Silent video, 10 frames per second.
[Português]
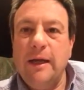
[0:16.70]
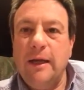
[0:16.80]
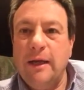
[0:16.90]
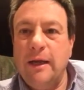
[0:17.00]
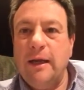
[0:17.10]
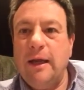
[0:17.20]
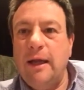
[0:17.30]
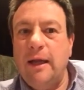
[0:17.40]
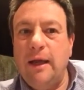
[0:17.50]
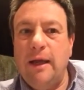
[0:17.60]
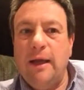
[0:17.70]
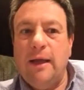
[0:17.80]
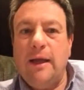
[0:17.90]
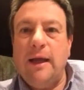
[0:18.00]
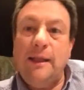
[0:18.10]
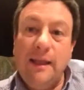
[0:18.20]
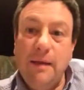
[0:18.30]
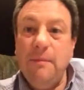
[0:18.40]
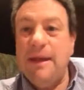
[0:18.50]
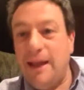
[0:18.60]
uh, uh,
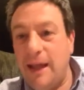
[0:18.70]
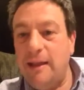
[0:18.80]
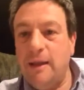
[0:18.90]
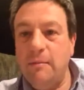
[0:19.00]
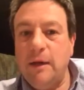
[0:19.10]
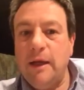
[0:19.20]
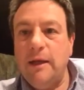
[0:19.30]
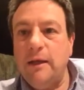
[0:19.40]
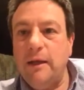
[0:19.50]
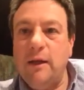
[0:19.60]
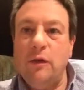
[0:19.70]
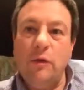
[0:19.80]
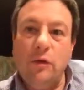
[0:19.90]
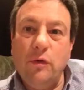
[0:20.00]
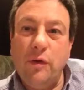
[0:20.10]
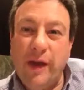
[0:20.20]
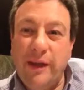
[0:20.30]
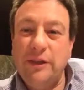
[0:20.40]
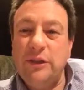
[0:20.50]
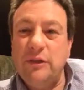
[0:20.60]
Kadim e Kedem, né, do, do,
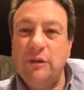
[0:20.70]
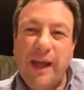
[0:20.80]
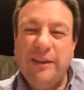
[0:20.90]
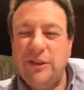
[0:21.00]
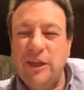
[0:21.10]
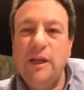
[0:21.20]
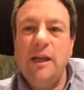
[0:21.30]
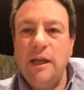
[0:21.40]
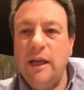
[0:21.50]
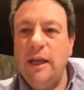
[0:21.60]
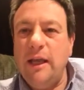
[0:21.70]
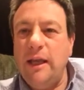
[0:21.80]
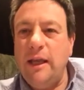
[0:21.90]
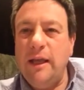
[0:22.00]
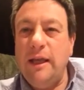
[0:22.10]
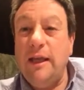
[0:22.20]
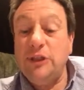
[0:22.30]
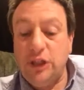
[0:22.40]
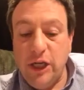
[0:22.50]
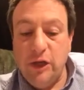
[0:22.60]
oeste, do leste e, e, e
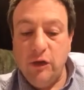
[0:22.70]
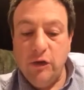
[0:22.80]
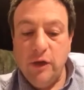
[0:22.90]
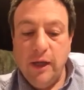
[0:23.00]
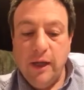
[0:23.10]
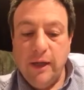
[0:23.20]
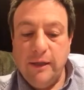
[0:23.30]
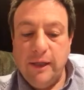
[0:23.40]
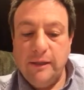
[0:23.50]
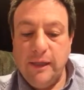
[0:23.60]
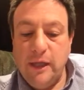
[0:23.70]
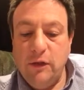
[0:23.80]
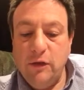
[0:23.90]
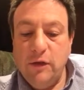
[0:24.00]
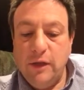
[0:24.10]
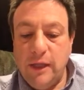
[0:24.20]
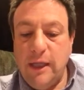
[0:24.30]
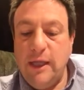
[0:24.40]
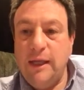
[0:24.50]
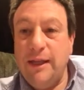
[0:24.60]
antigo, está dizendo
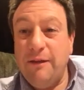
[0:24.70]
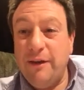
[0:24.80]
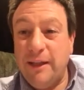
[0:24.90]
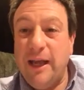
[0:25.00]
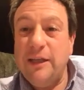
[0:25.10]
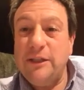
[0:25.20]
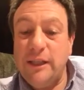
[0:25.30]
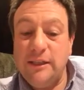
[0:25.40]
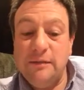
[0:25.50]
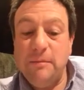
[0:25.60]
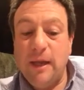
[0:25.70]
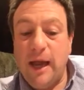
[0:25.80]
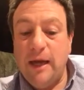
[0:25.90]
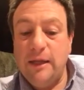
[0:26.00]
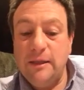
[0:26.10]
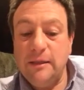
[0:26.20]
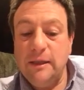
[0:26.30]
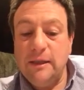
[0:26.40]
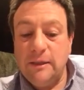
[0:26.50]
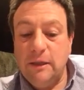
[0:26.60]
que, na verdade, esses milagres
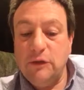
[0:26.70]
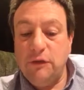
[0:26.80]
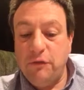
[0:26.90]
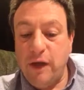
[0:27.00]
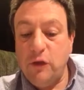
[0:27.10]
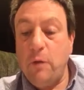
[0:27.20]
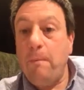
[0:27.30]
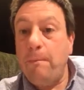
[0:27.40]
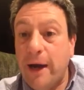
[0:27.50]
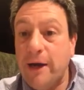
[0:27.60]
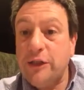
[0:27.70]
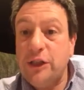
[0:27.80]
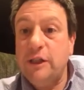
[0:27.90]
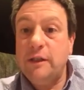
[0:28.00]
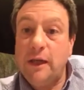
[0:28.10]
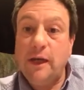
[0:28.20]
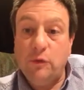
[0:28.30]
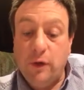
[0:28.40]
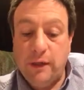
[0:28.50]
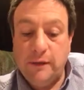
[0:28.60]
são de fato parte da
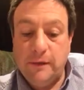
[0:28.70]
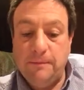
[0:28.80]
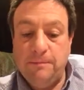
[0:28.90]
natureza.